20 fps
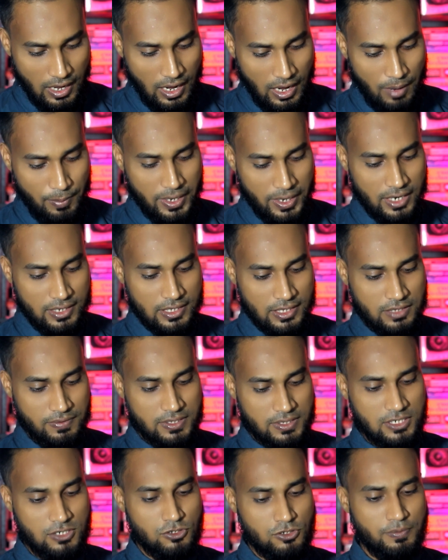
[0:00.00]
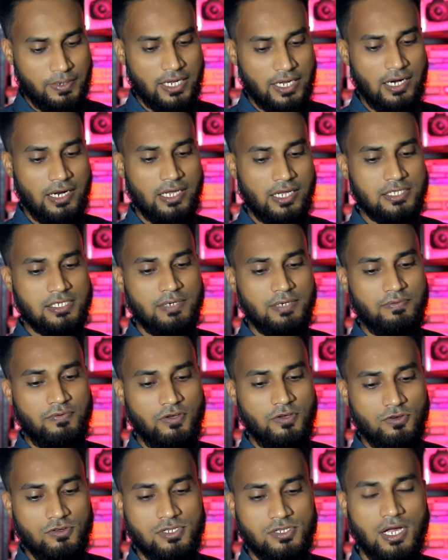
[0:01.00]
আমি এখানে দেখতে পাচ্ছি ইউটিউব এখানে লিখেছে
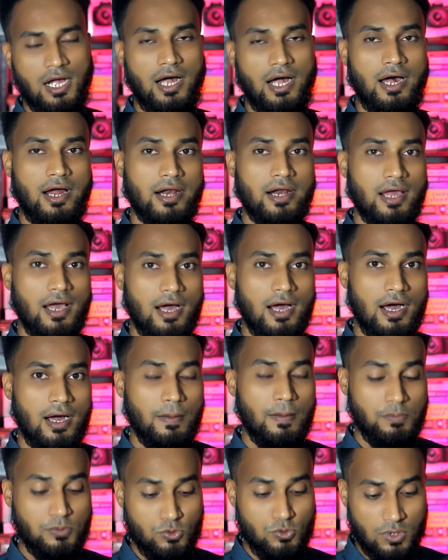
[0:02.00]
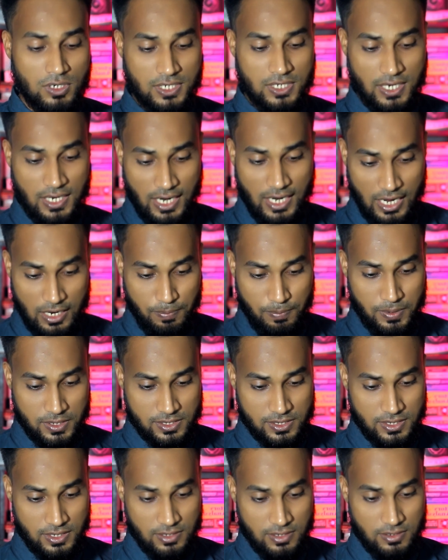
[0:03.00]
ভিউজ আর আপ টোয়েন্টি নাইন
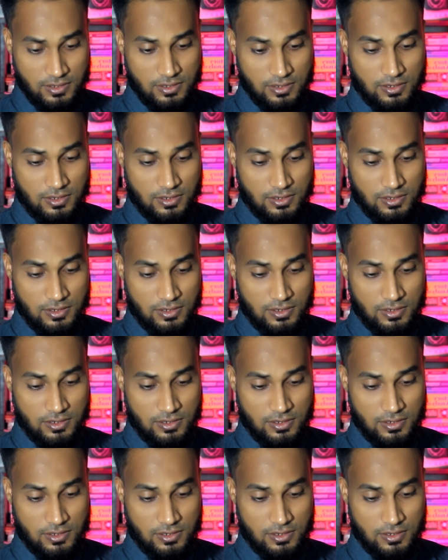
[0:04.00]
পার্সেন্ট